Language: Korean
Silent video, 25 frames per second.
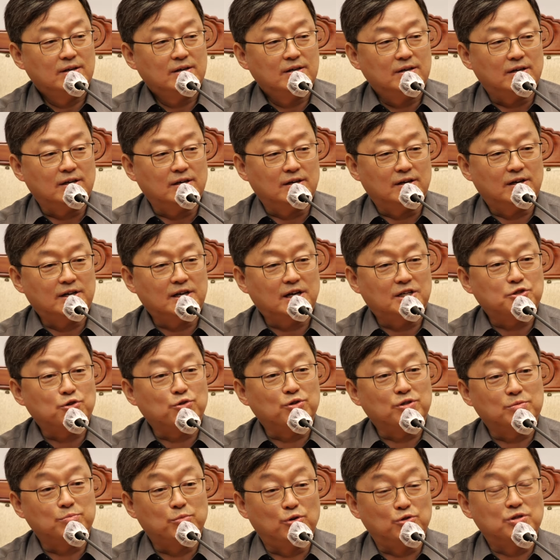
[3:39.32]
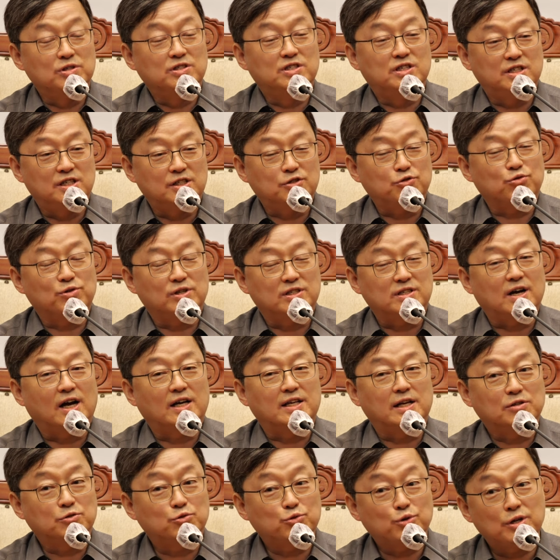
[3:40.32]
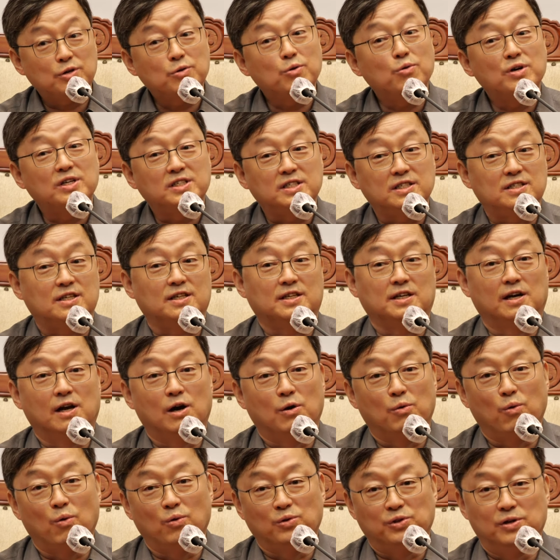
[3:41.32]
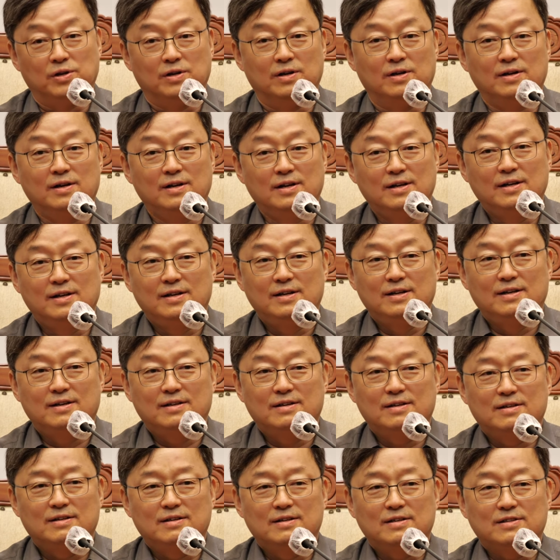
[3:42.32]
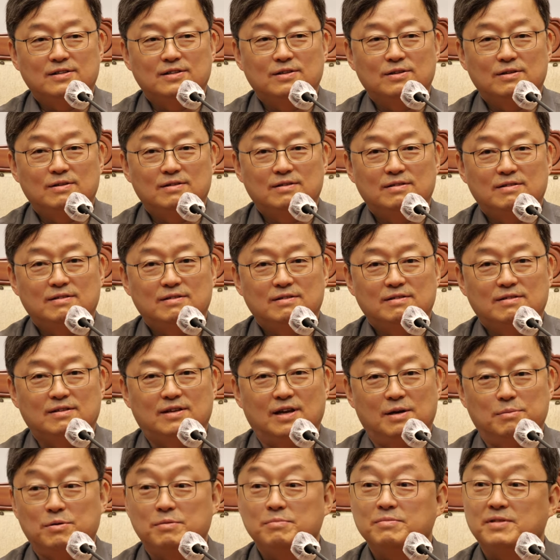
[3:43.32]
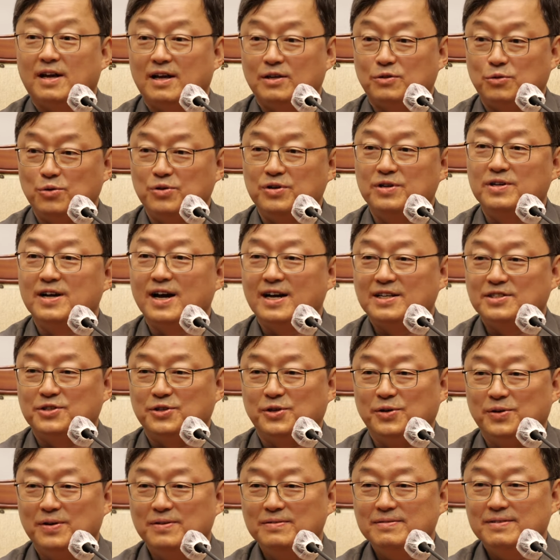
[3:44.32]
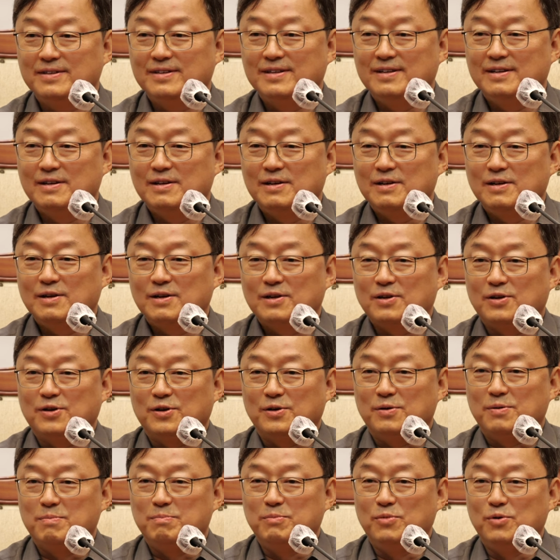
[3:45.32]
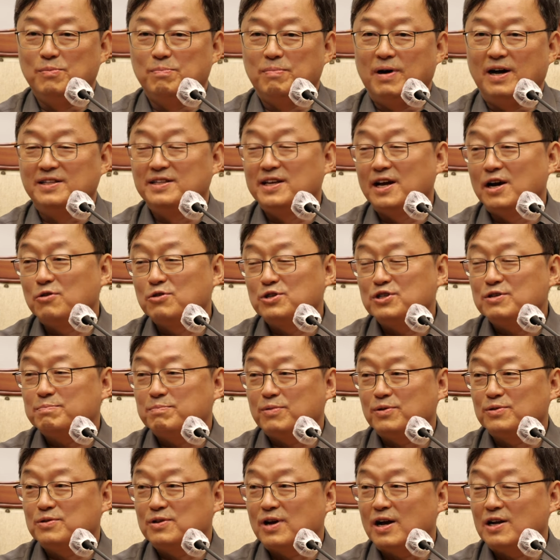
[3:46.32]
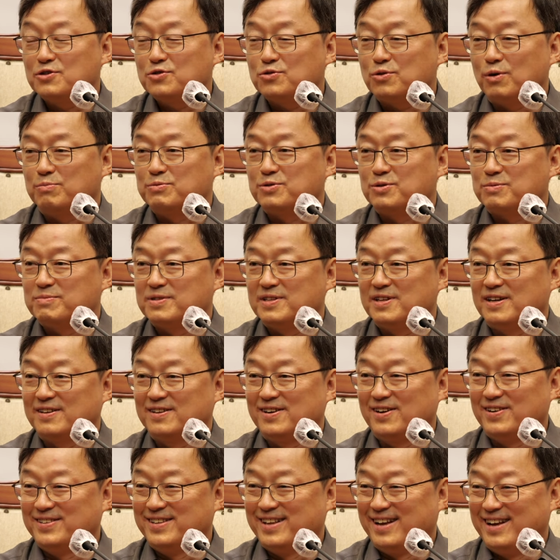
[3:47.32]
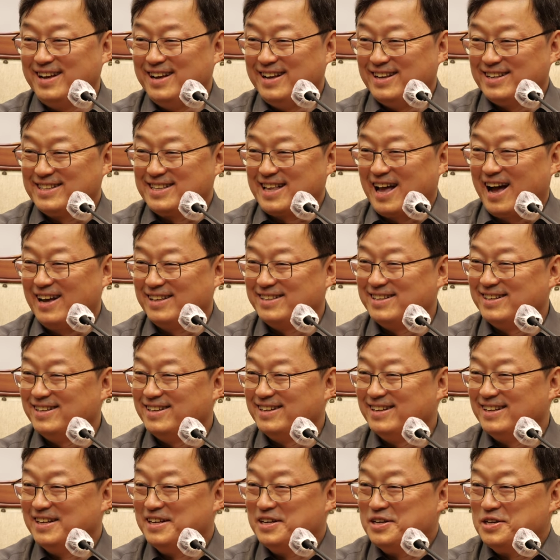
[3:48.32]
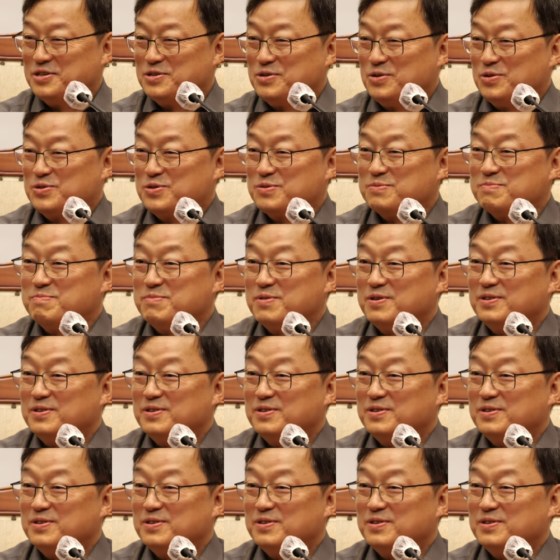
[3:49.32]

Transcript: 인간이 가지고 있는 모든 지식 중에서 가장 최고의 지식이라고들 대부분 다 동의를 하죠. 반대하고 싶어도 할 수 없습니다. 그건 다들 요즘